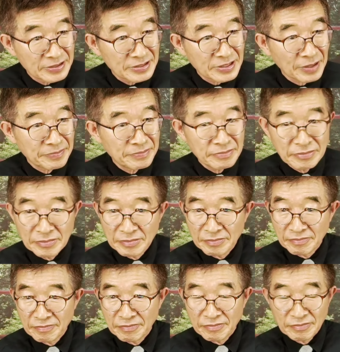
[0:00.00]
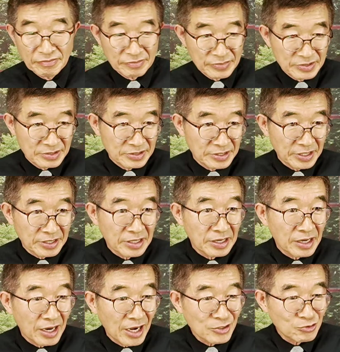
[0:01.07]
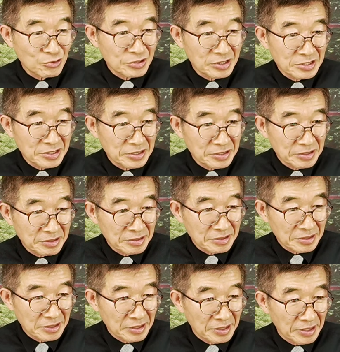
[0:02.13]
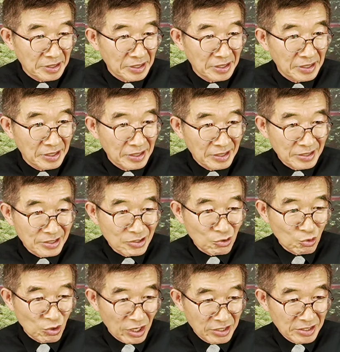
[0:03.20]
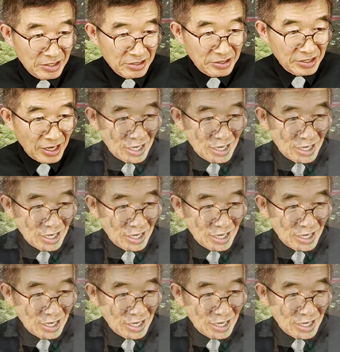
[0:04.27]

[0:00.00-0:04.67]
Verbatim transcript: 참 제가 할 수 있는 일은 이렇게 귀한 일들을